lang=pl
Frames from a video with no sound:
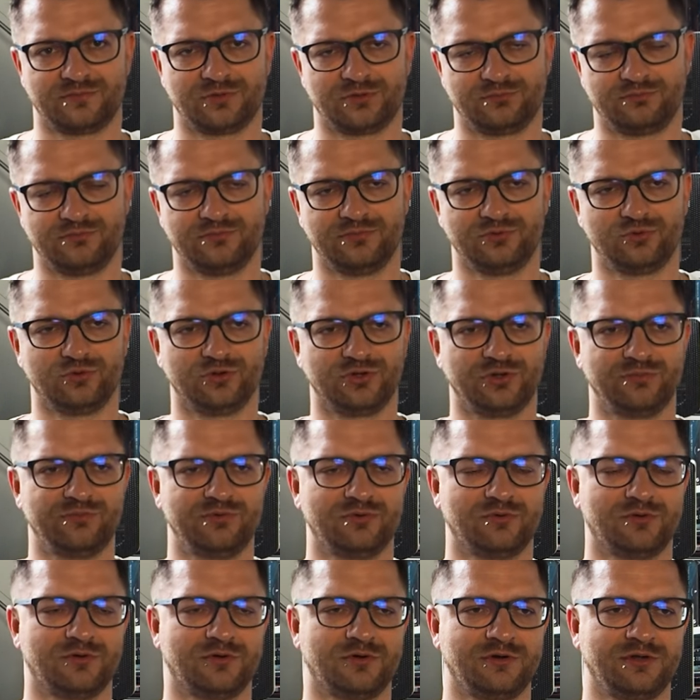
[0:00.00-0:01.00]
no, było nie
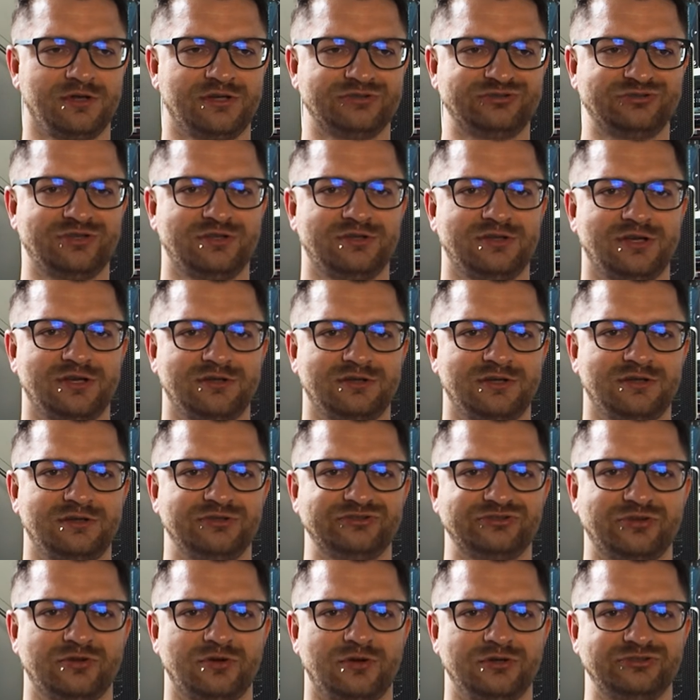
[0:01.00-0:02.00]
było jazda na, na
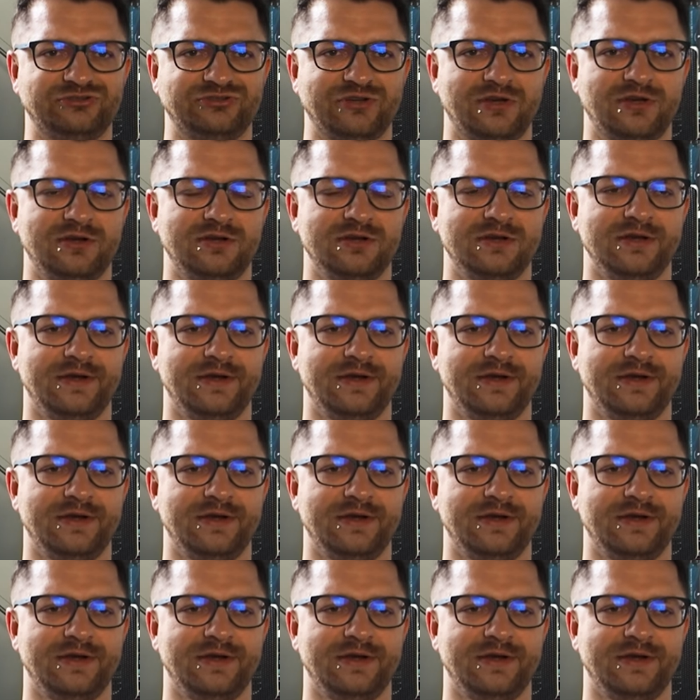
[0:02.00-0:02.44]
deskorolce.